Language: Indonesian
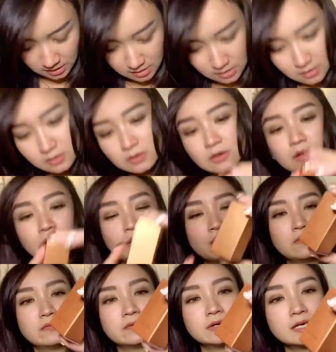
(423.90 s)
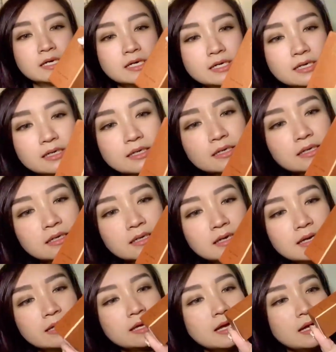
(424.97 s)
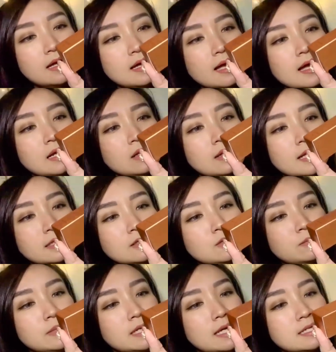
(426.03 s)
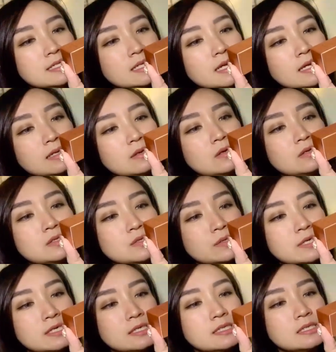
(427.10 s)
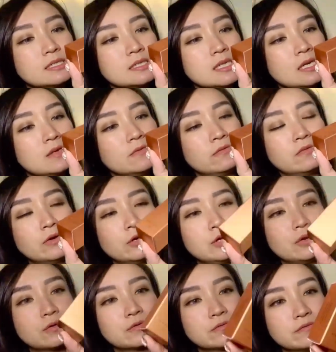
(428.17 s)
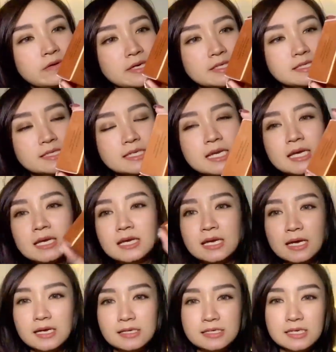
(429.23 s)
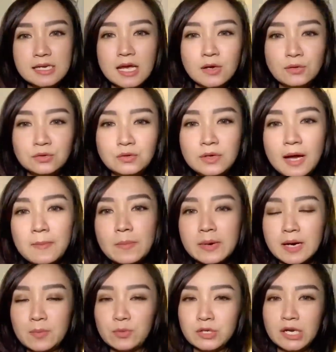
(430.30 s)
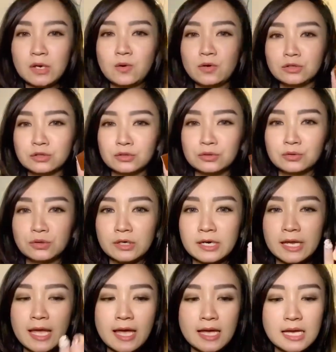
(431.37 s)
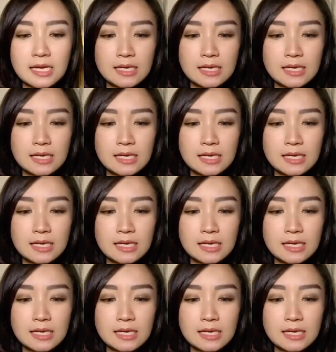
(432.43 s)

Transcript: rollover yang highlight luminizing and contouring stick for your face jadi aku tuh nggak pernah punya kontur yang